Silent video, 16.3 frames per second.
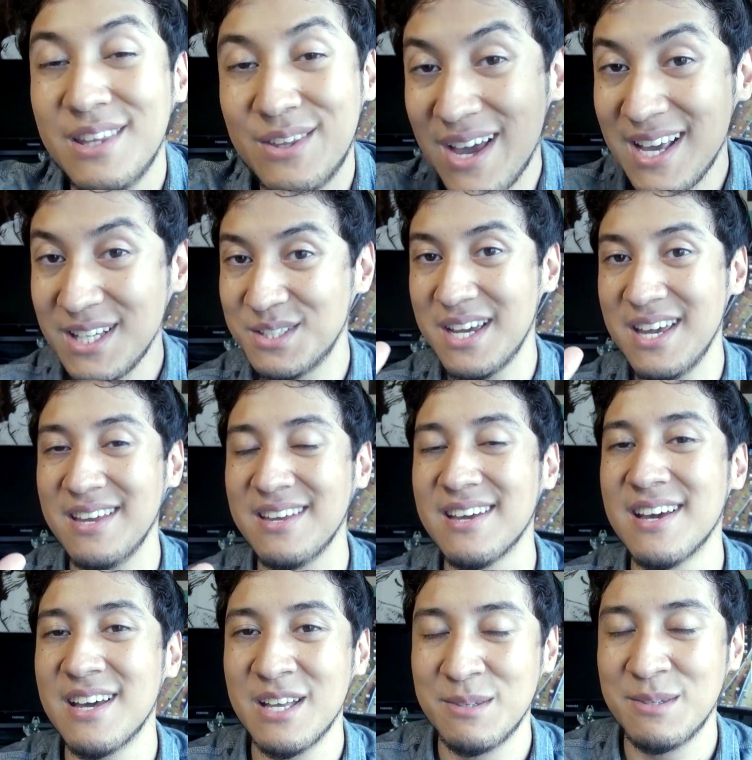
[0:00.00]
Então é isso aí.
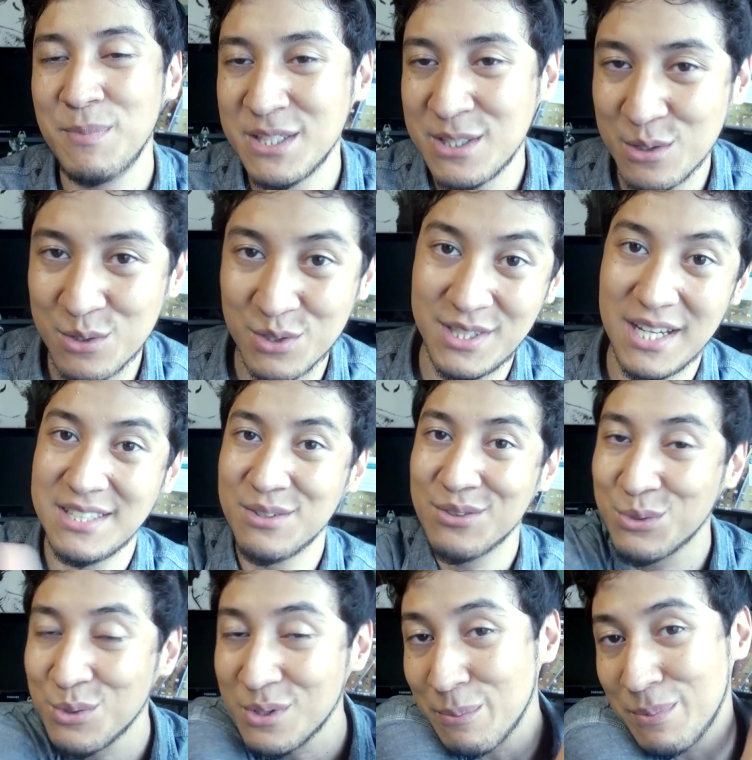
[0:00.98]
Minhas redes sociais
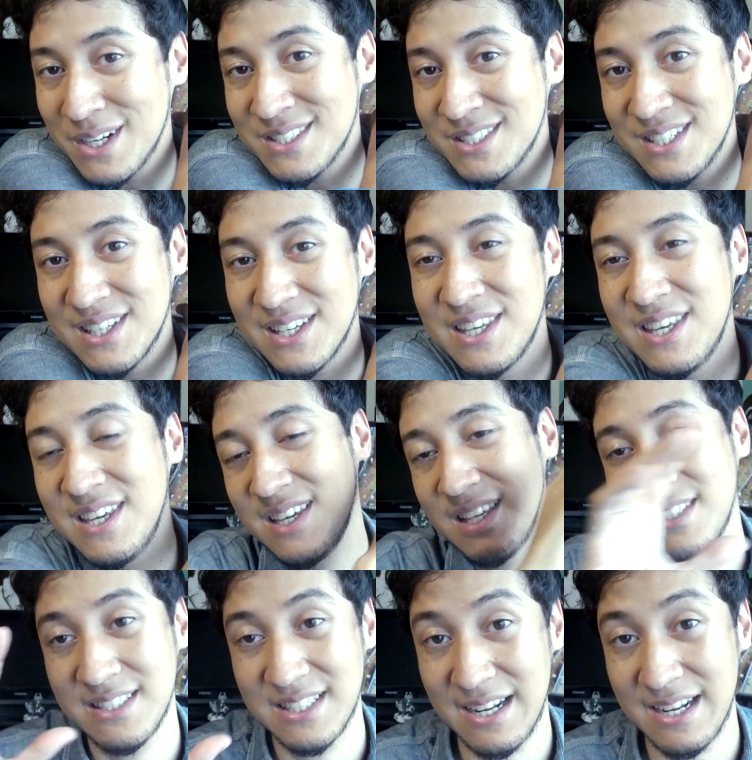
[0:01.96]
estão tudo aparecendo
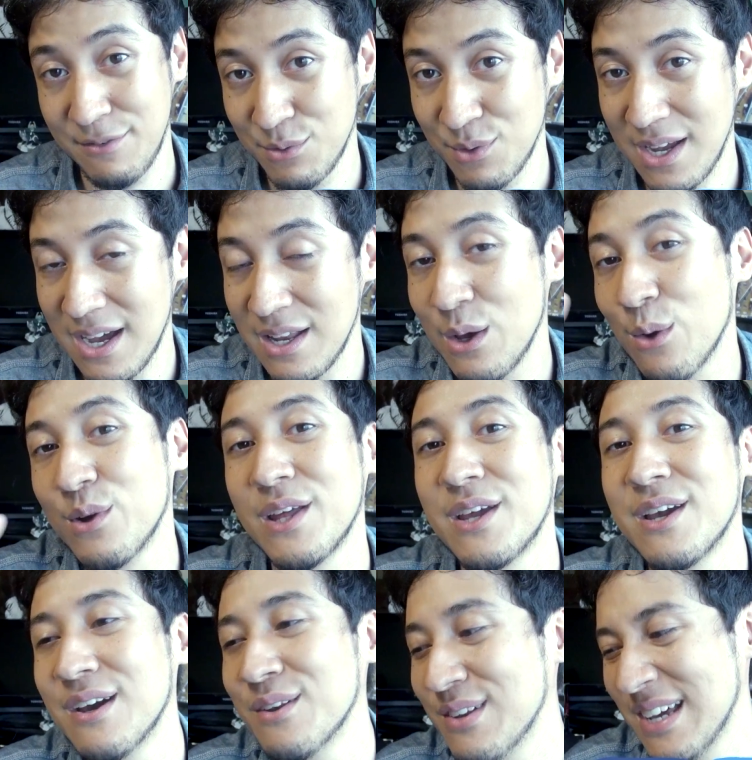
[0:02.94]
aqui. Se inscreve no canal
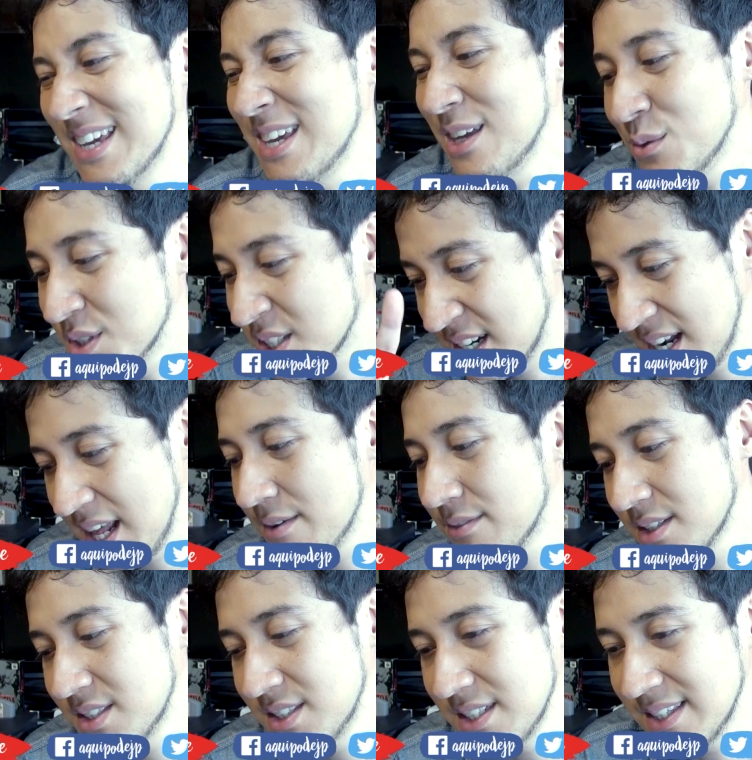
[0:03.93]
clicando aqui no
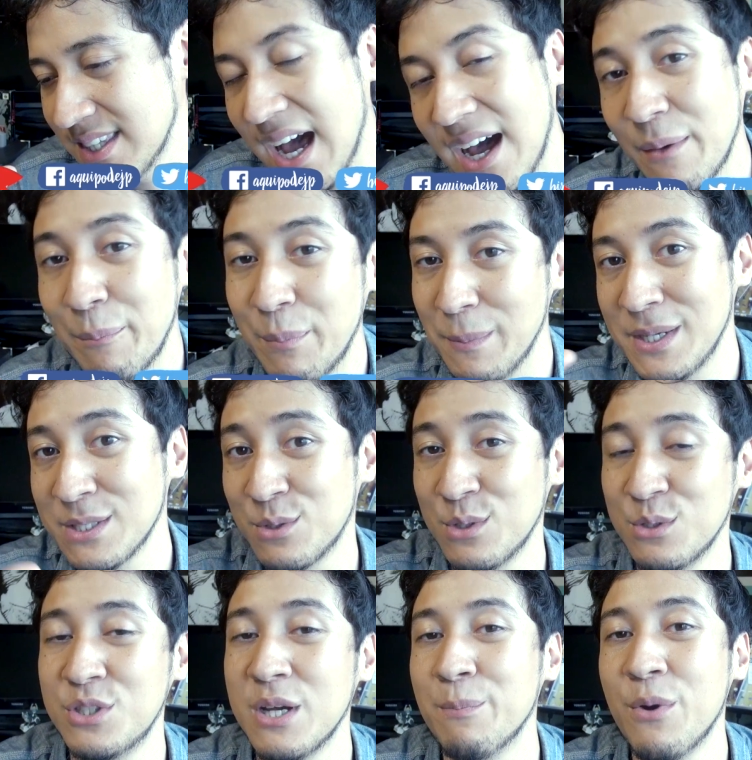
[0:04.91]
inscreva-se, tá? Para mais
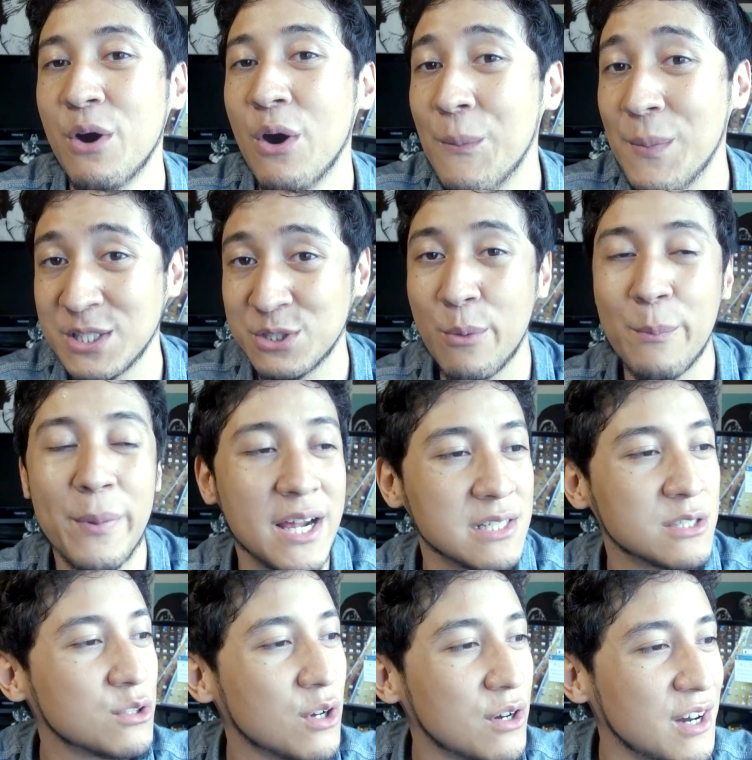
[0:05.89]
coisas do Japão, mais
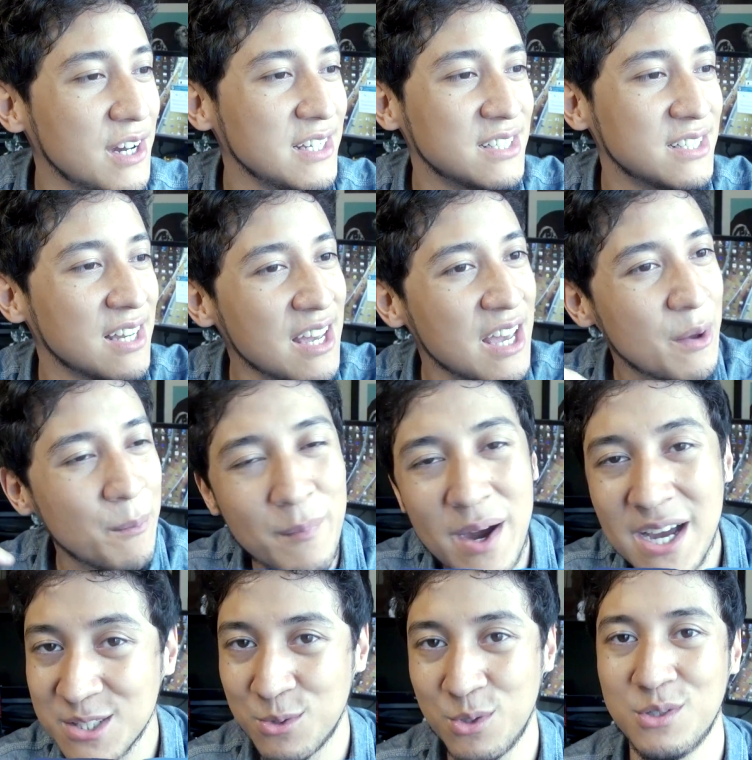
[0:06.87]
comparações,
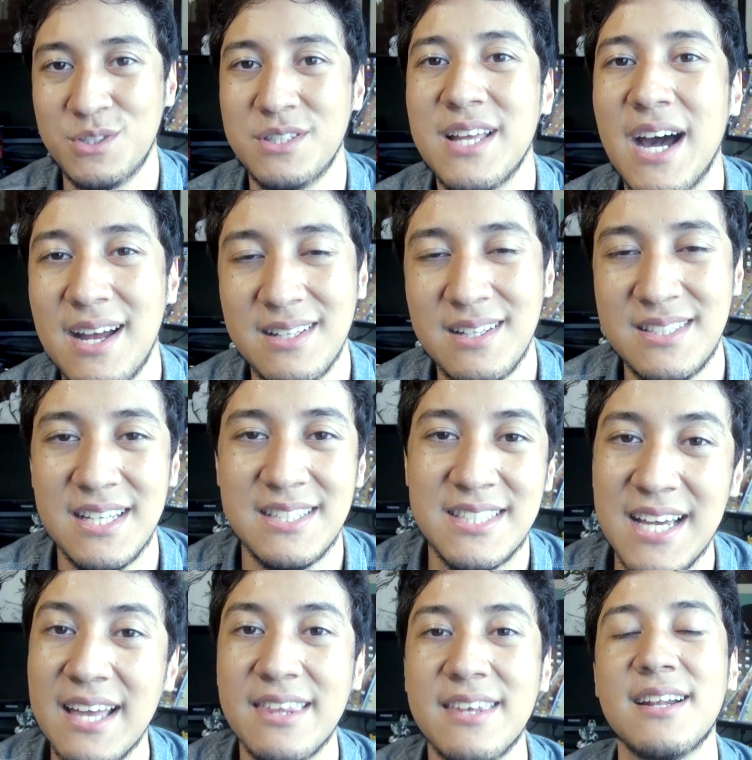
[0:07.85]
mais curiosidades, etc.